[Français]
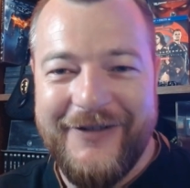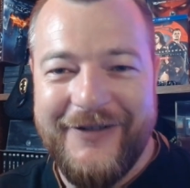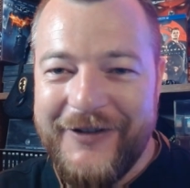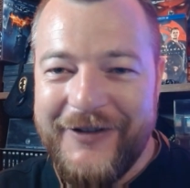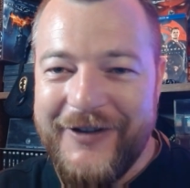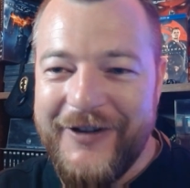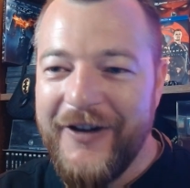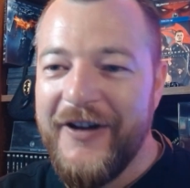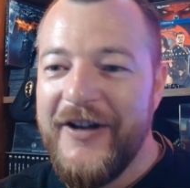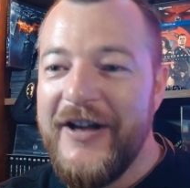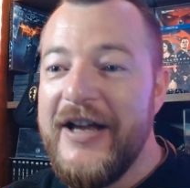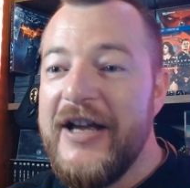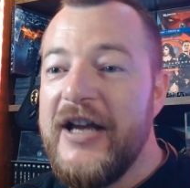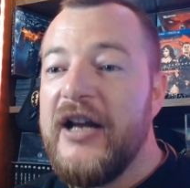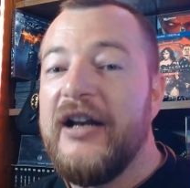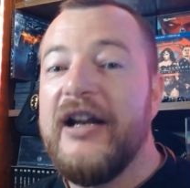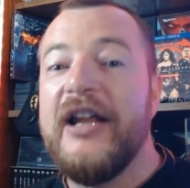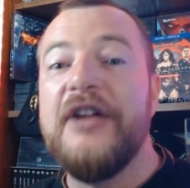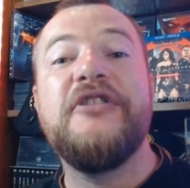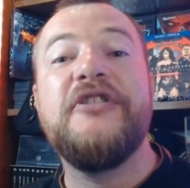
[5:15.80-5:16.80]
Donc
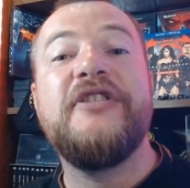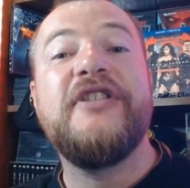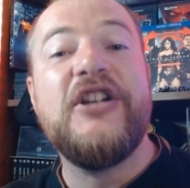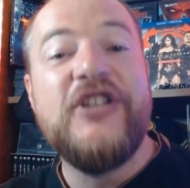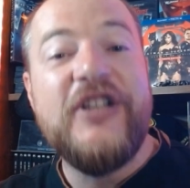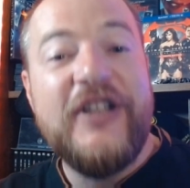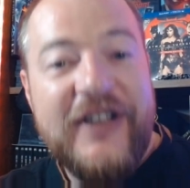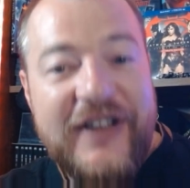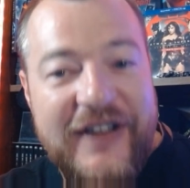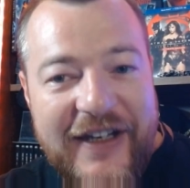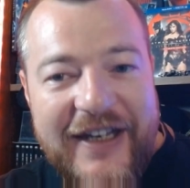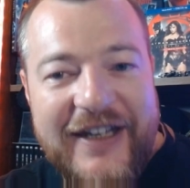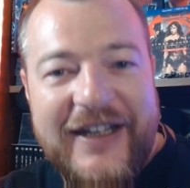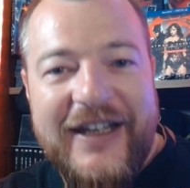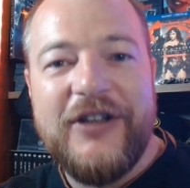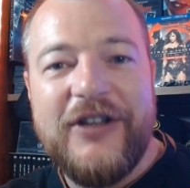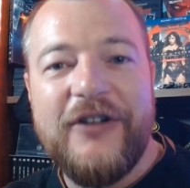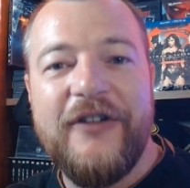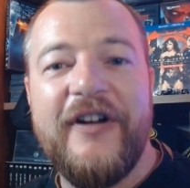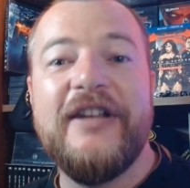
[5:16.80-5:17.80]
la nostalgie des années
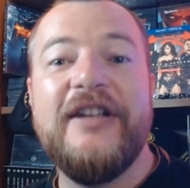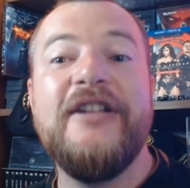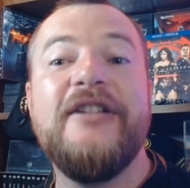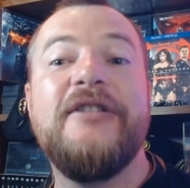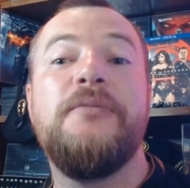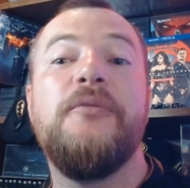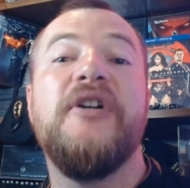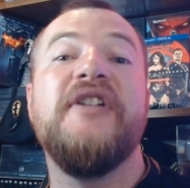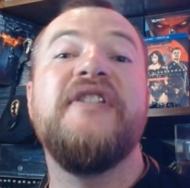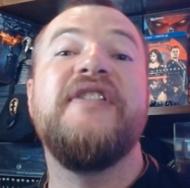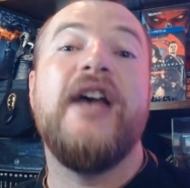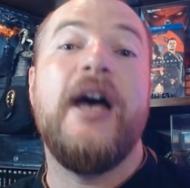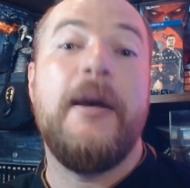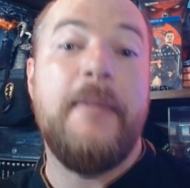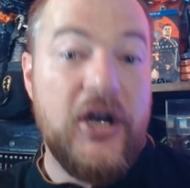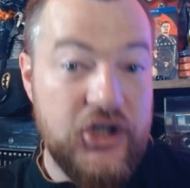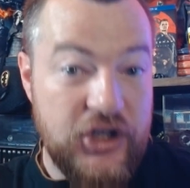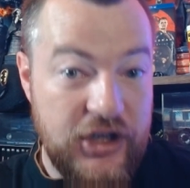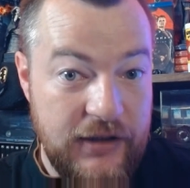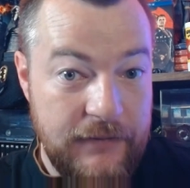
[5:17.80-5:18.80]
90, moi ça a
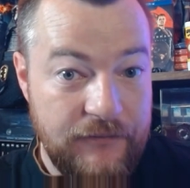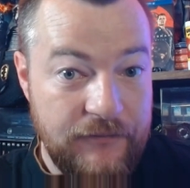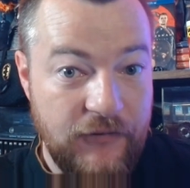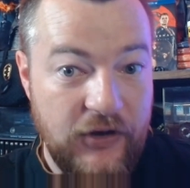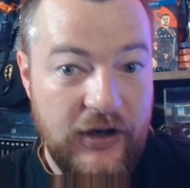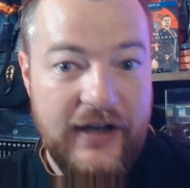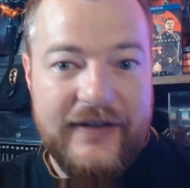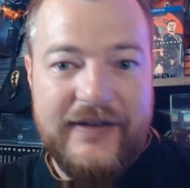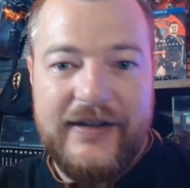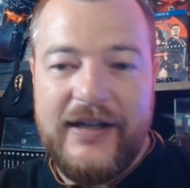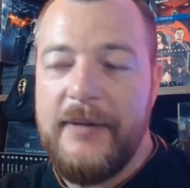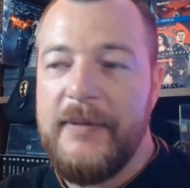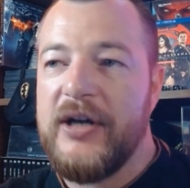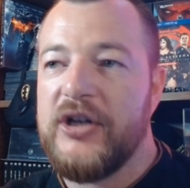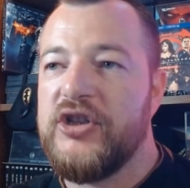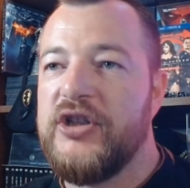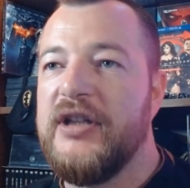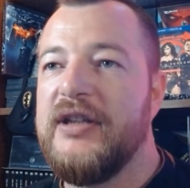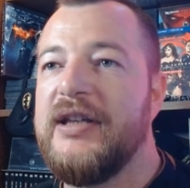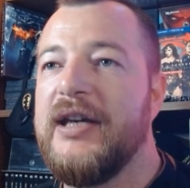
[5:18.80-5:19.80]
marché, voilà, ça a
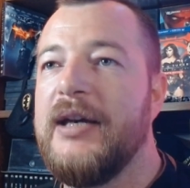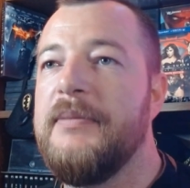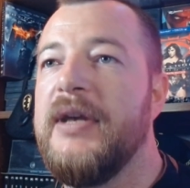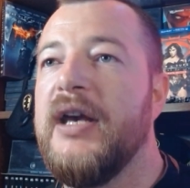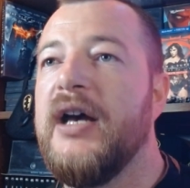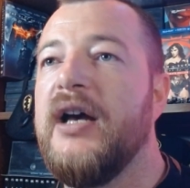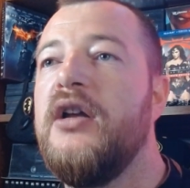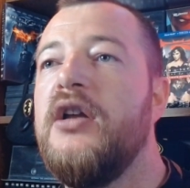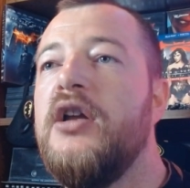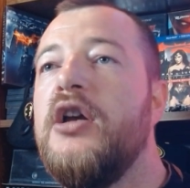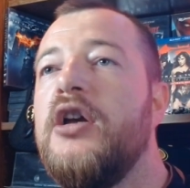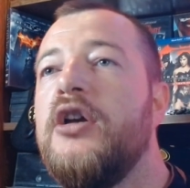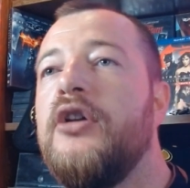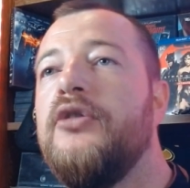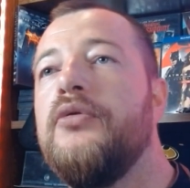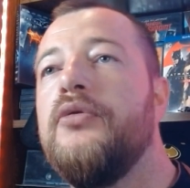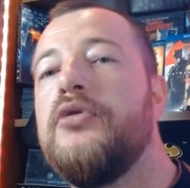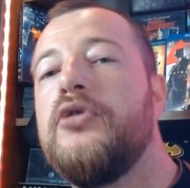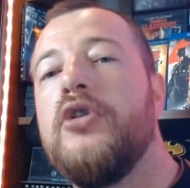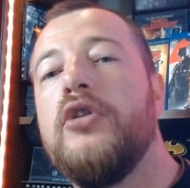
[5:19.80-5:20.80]
marché très bien.
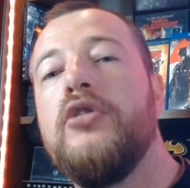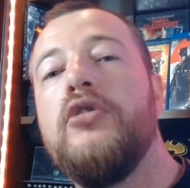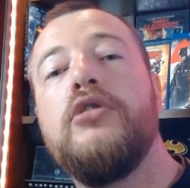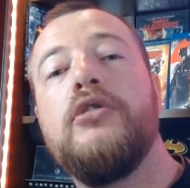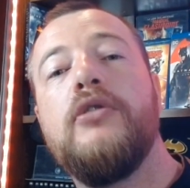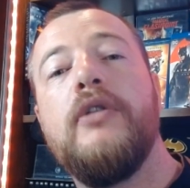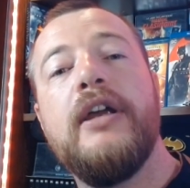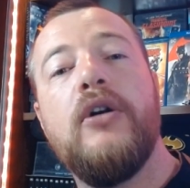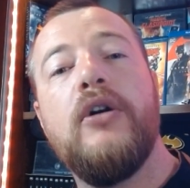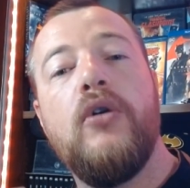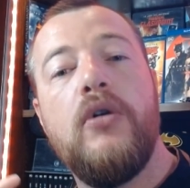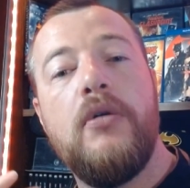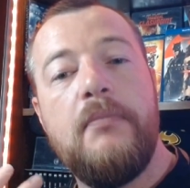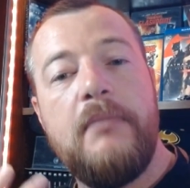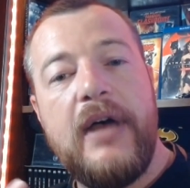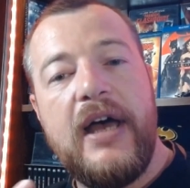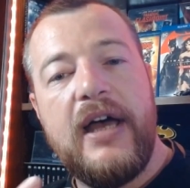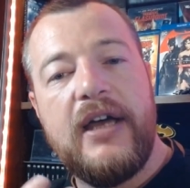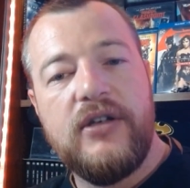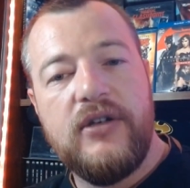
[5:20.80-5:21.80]
Donc notre héros
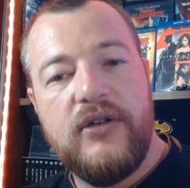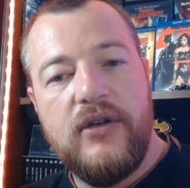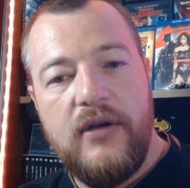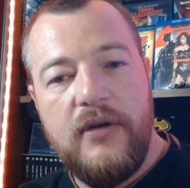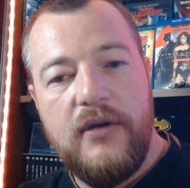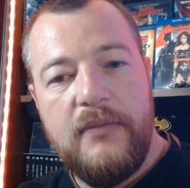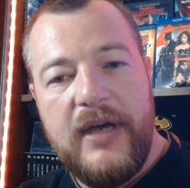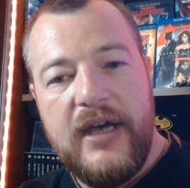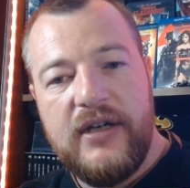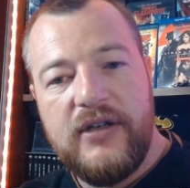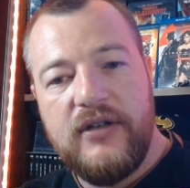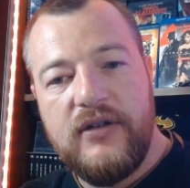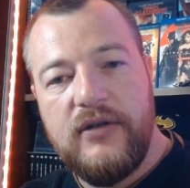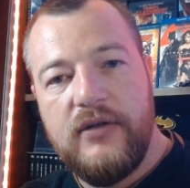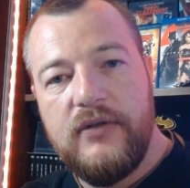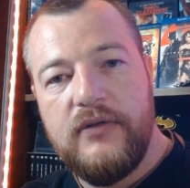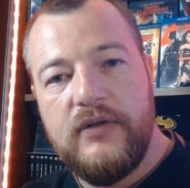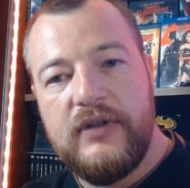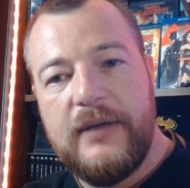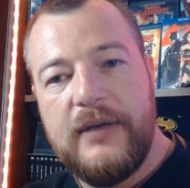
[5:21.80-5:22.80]
Marc,
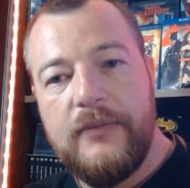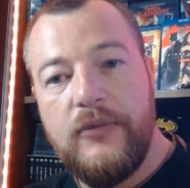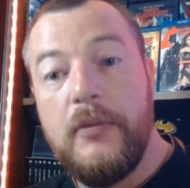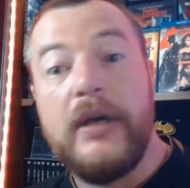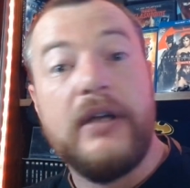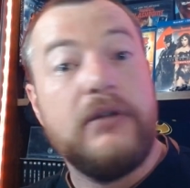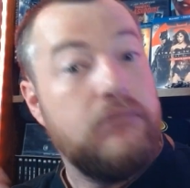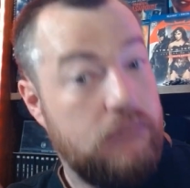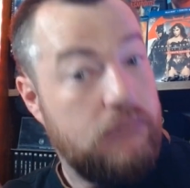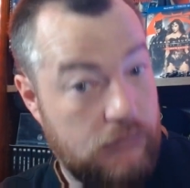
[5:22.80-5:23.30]
notamment bah,